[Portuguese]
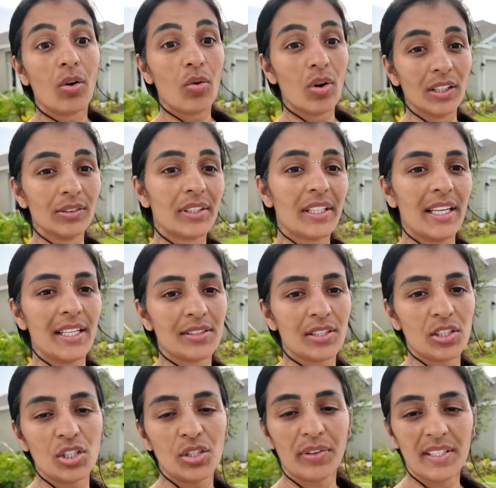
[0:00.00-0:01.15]
Quando que isso a
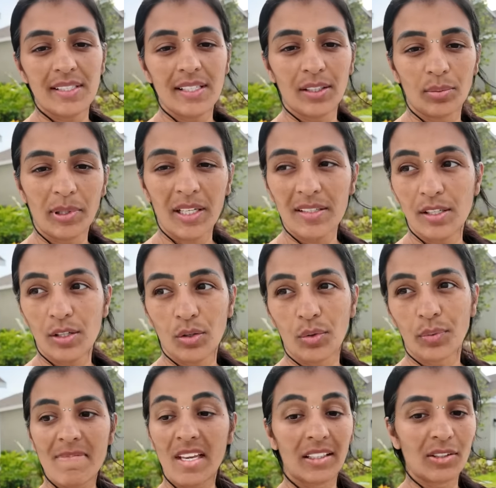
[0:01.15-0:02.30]
gente fazia no Brasil?
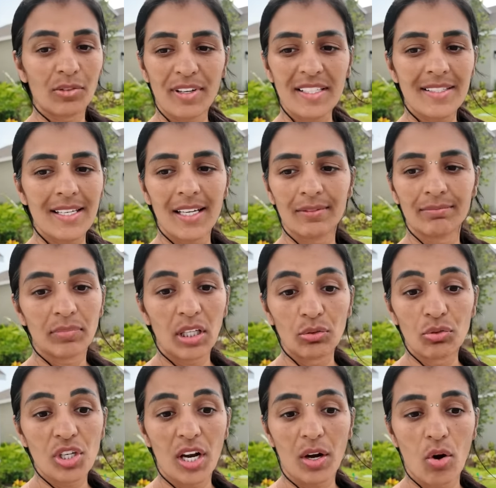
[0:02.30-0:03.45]
Não fazia, porque
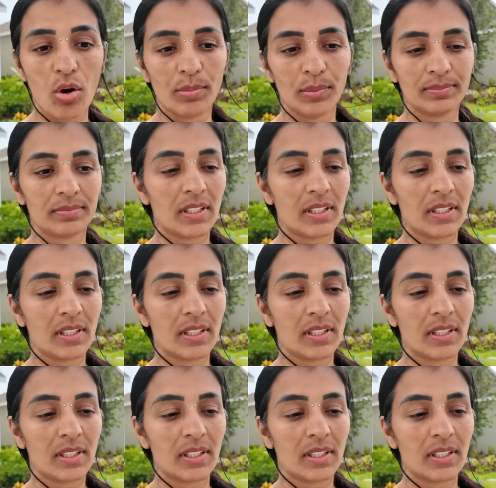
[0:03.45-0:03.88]
não tinha como.